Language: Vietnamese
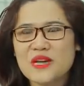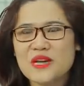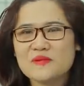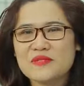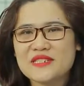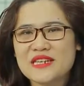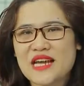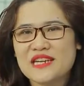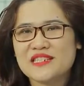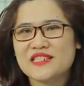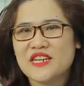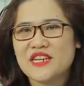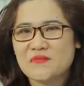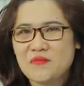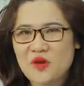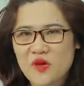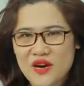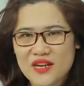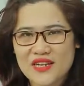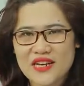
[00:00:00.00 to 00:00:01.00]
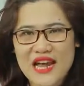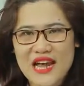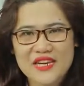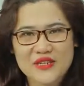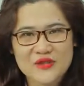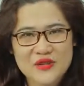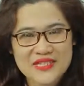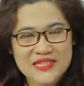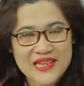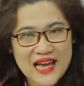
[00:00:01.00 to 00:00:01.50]
lâm sàng trên mô hình
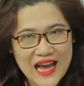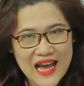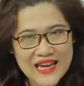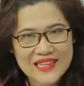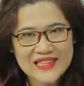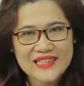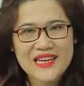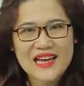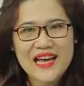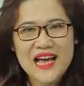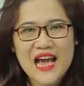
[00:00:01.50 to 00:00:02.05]
iDress 2,